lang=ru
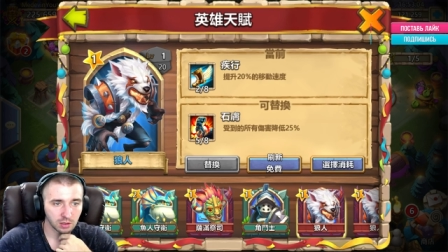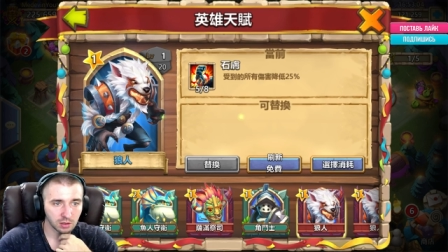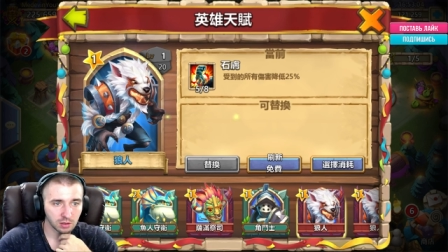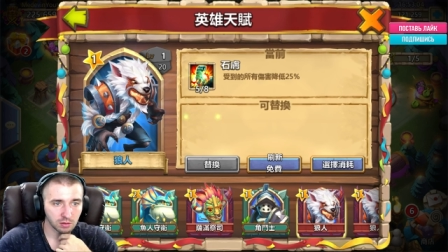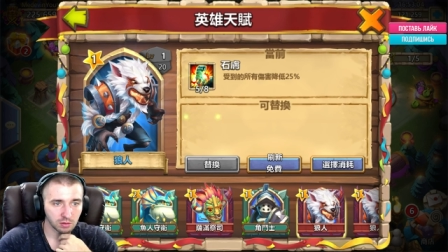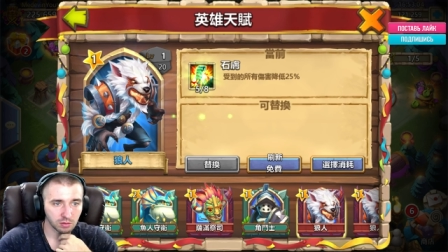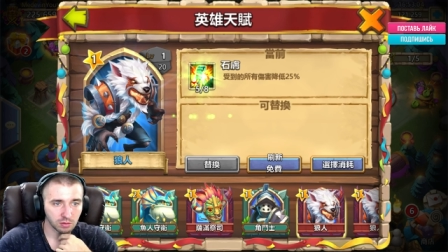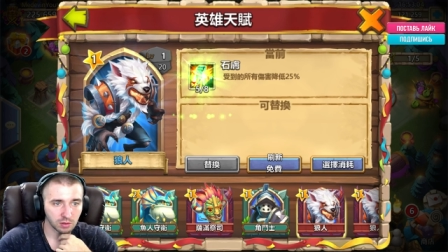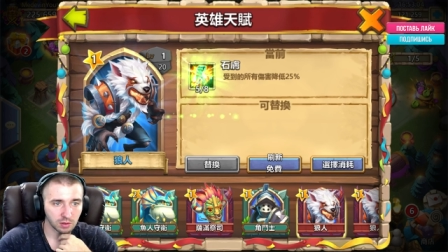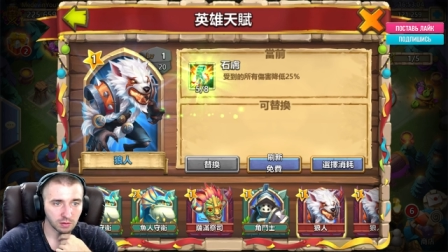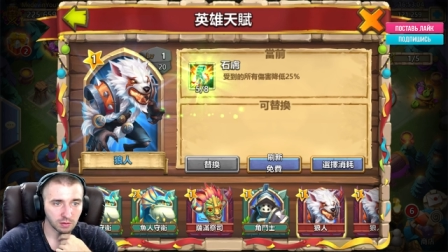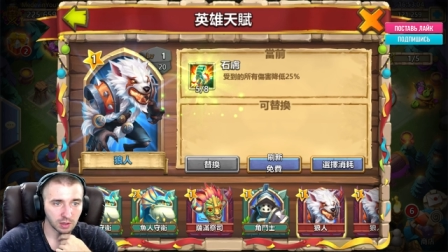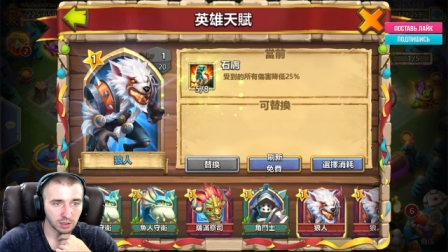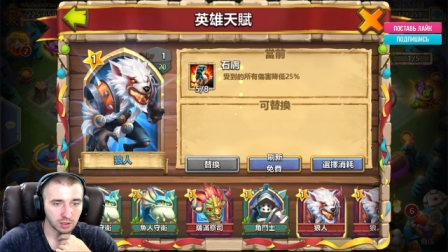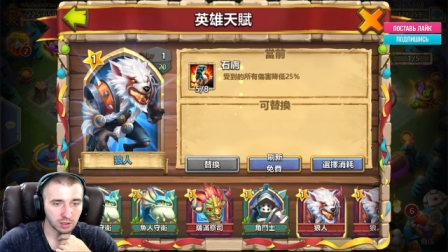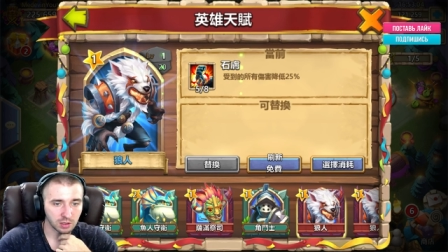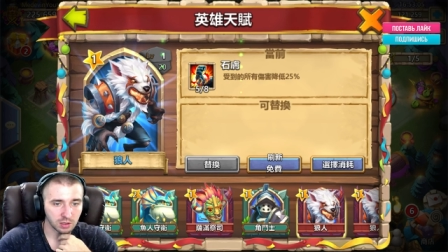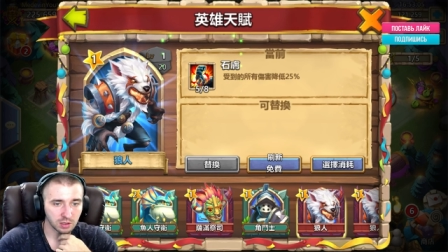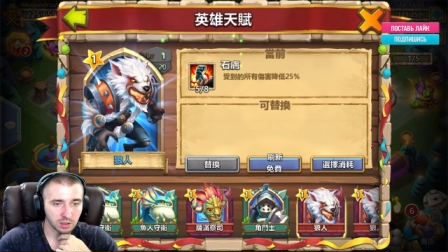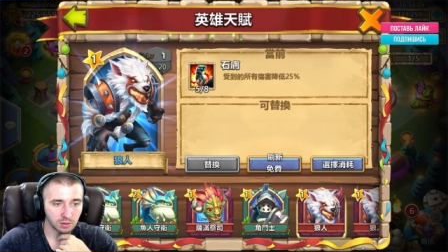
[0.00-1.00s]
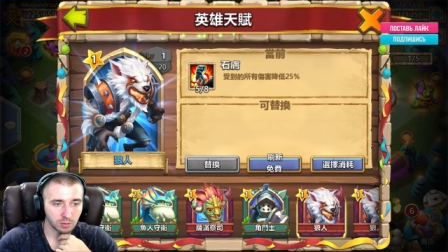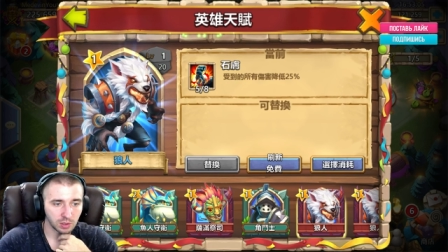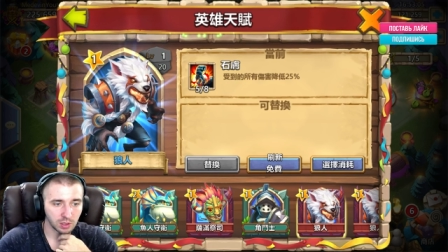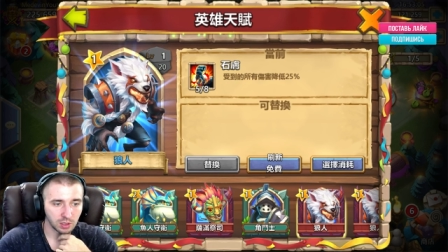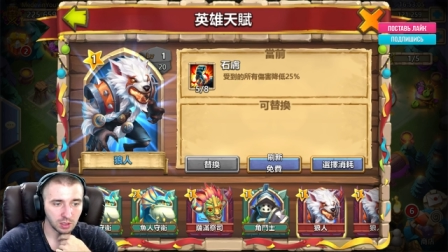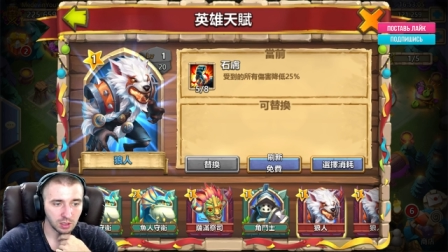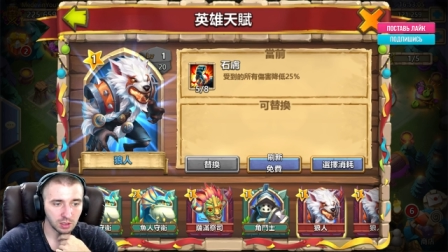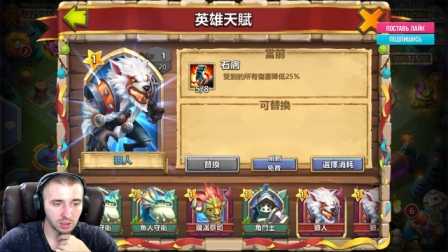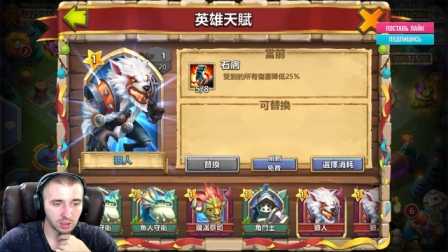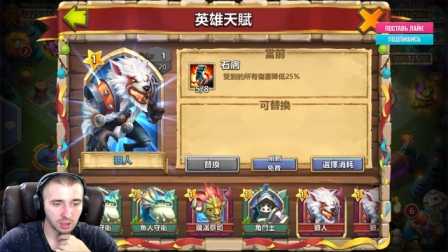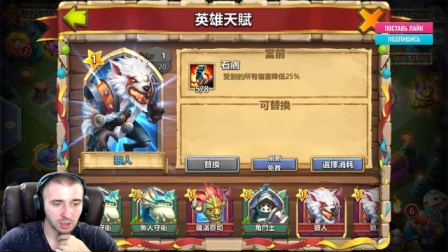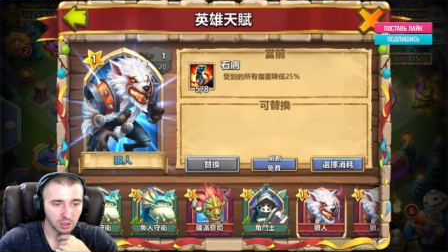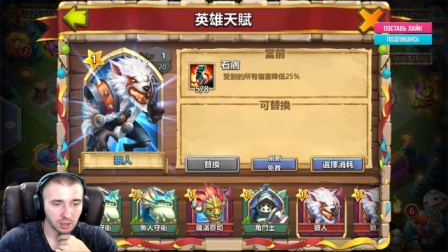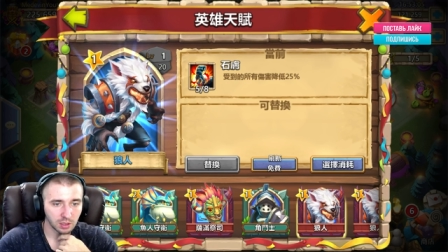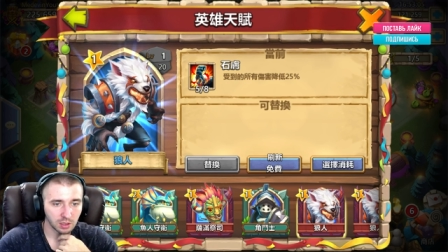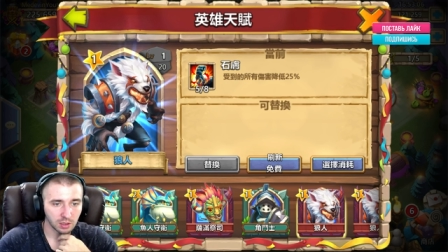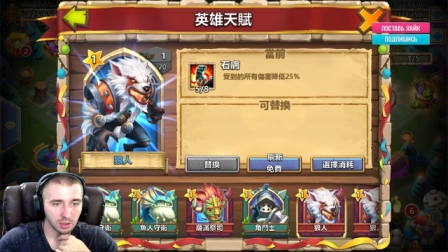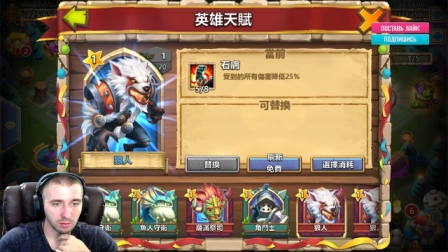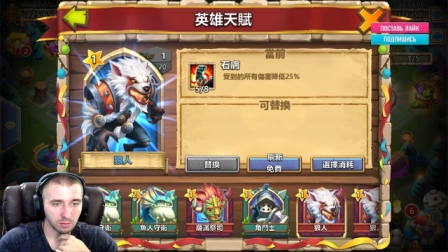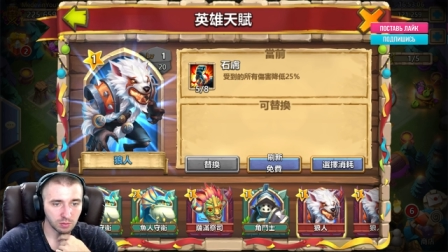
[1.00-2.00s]
Ну, давайте заменить.
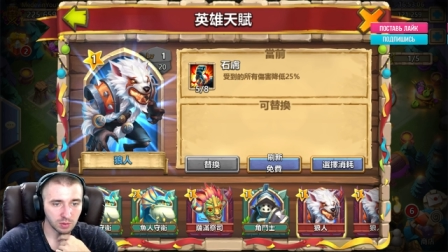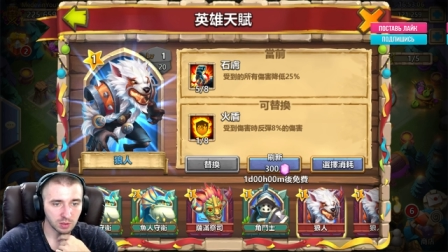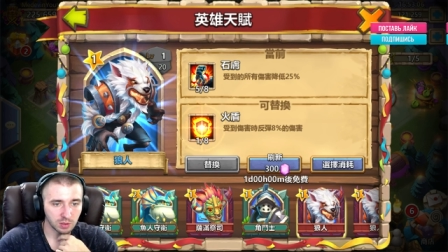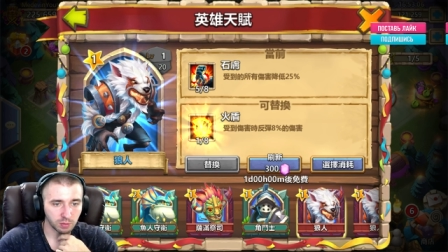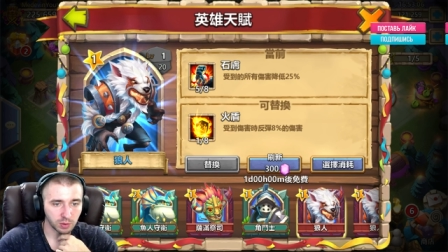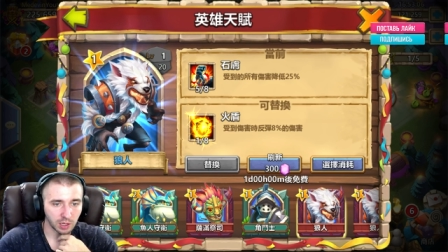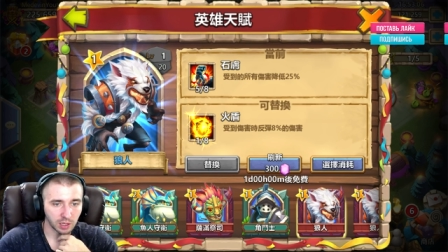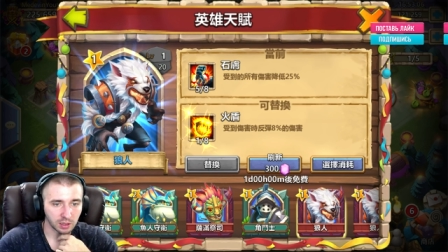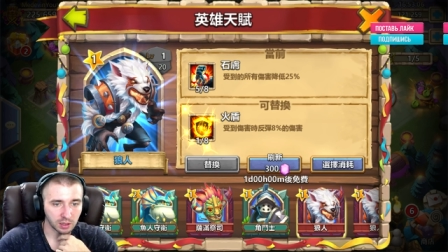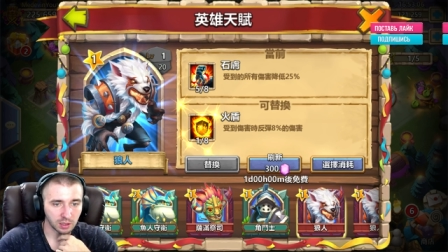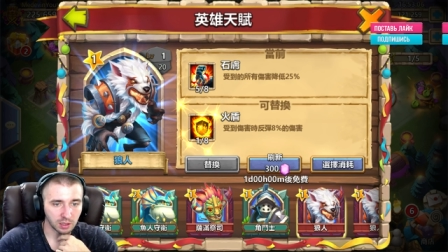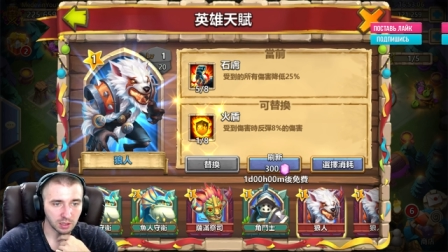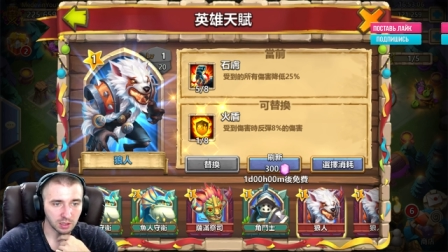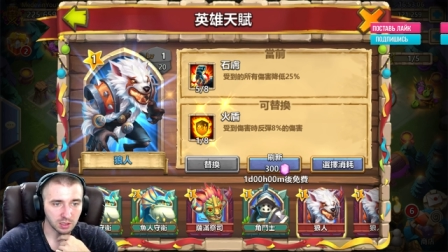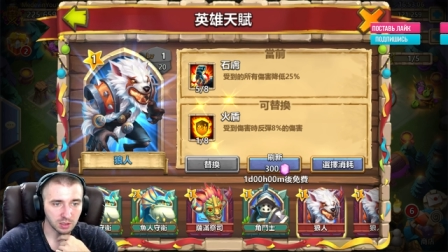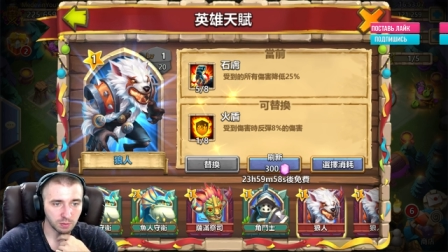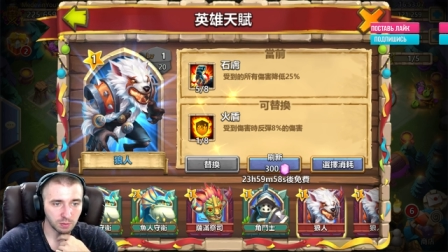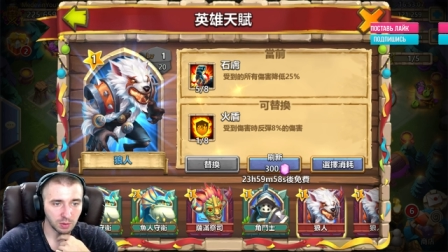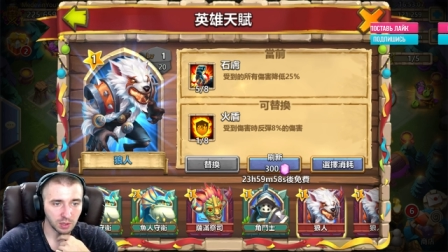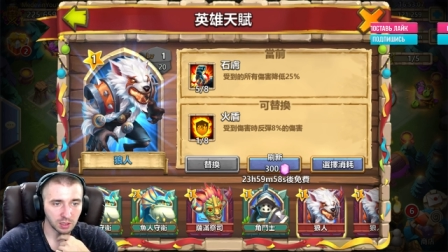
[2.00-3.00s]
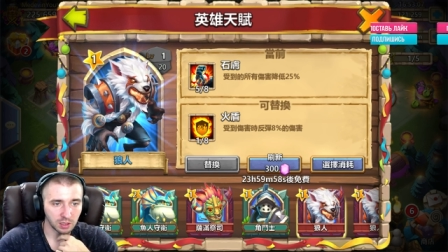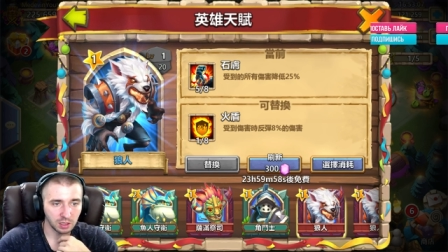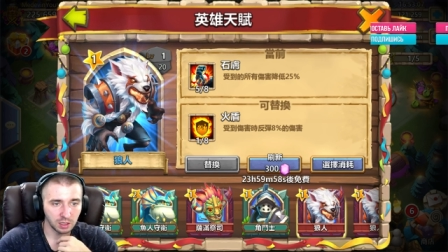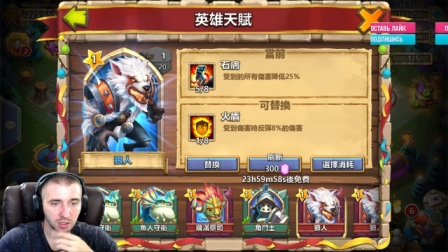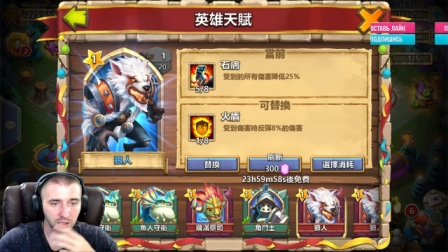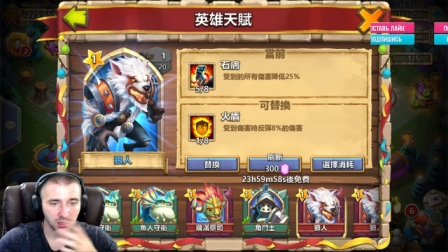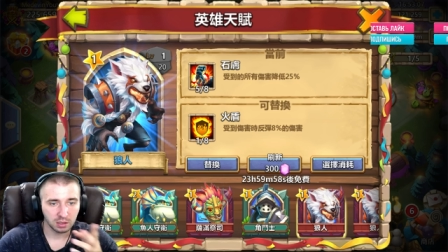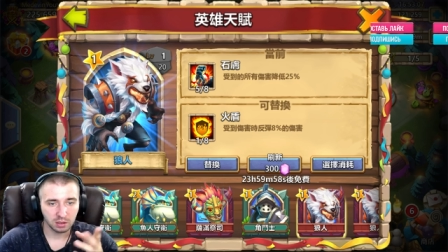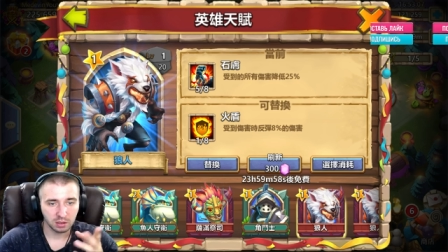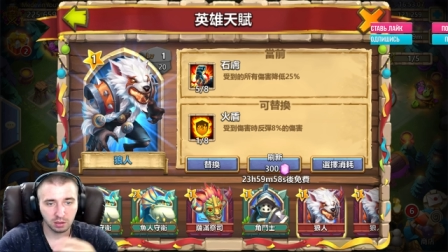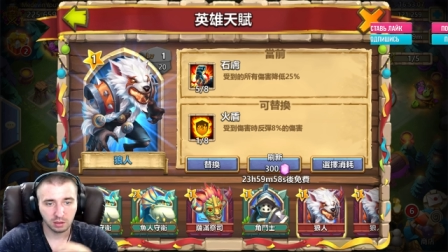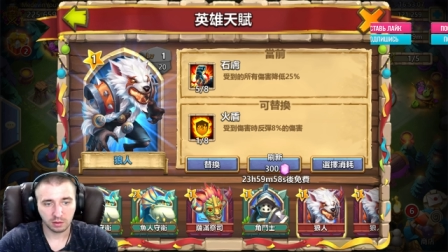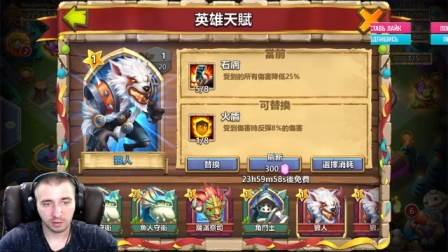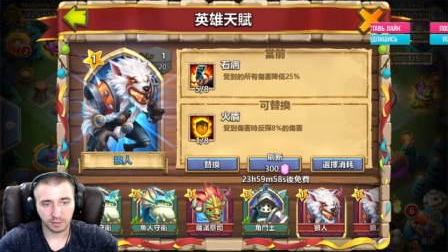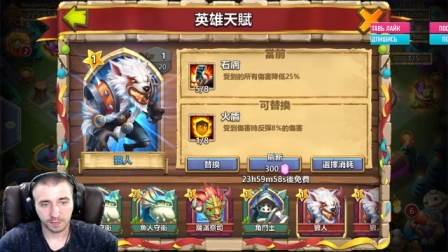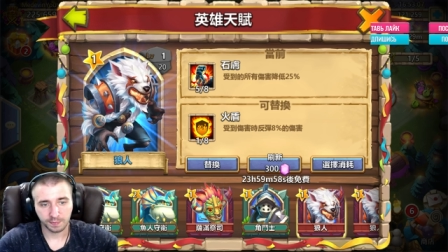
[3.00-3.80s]
Бесплатная смена есть.